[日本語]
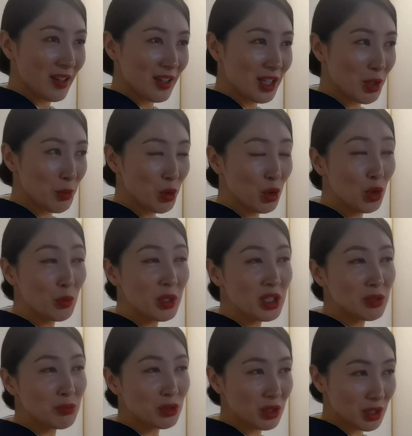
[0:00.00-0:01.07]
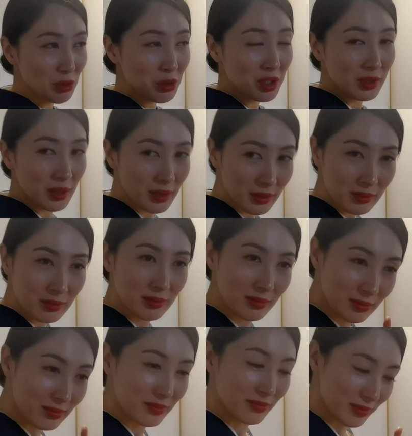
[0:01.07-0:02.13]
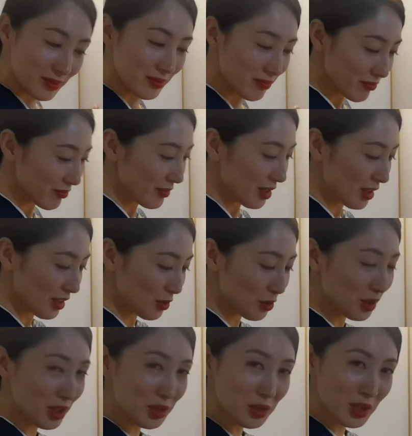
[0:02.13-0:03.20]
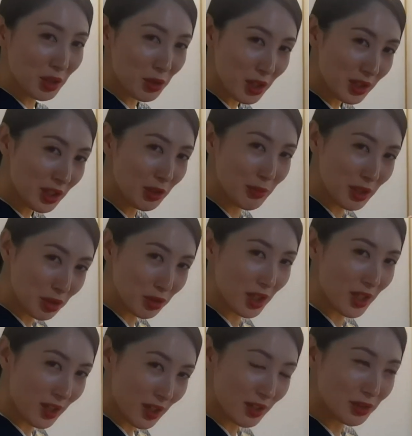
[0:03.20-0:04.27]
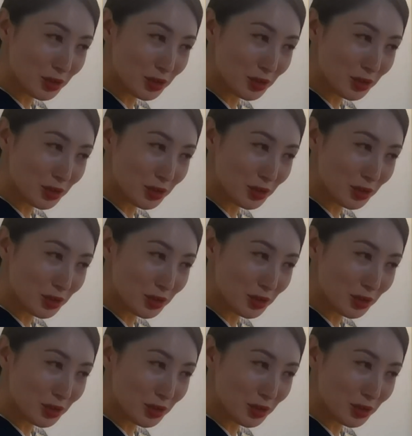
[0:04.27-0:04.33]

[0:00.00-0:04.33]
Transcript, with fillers: でもこの街もね、こうやって、いろんな人でこうやってイベントがある